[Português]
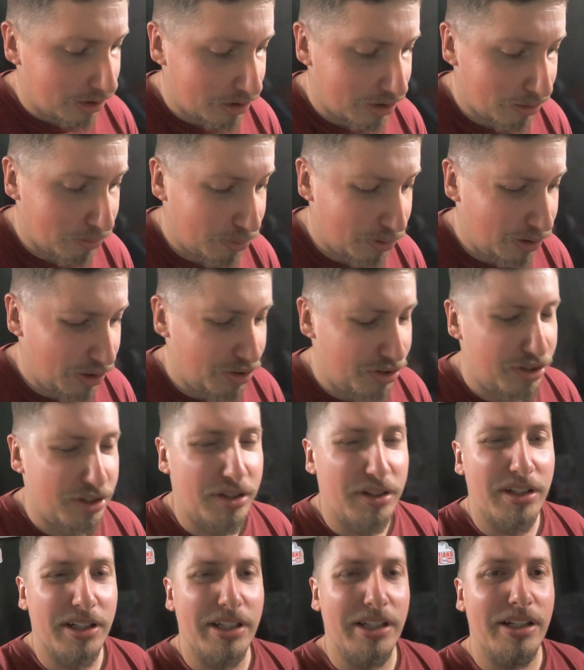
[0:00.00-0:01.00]
deixa
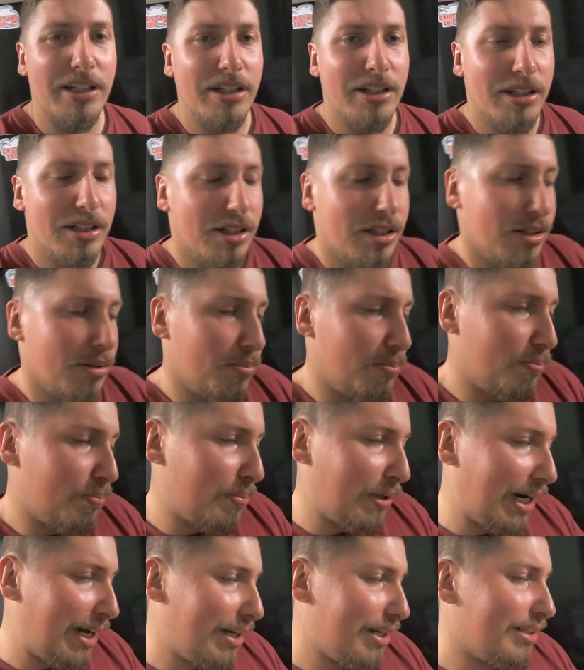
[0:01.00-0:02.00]
bonitinho aí
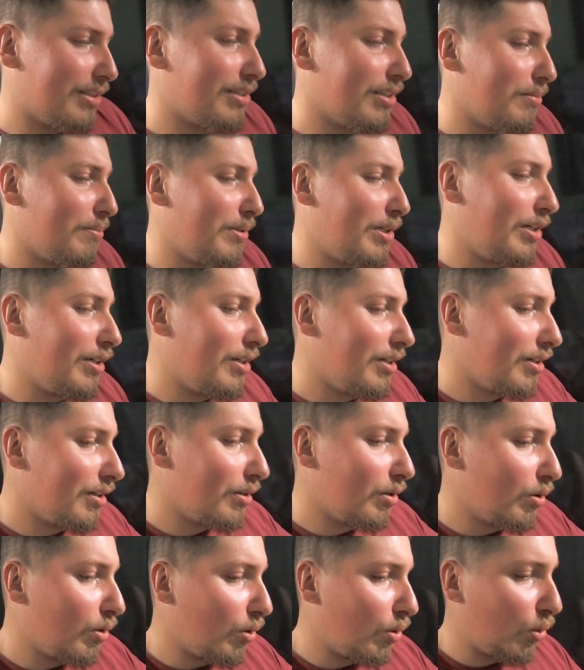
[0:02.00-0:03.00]
para receber
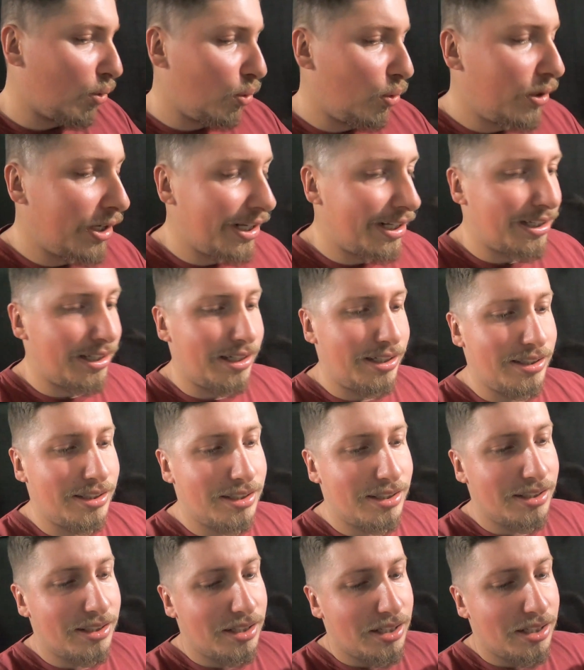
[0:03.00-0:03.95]
o Renan.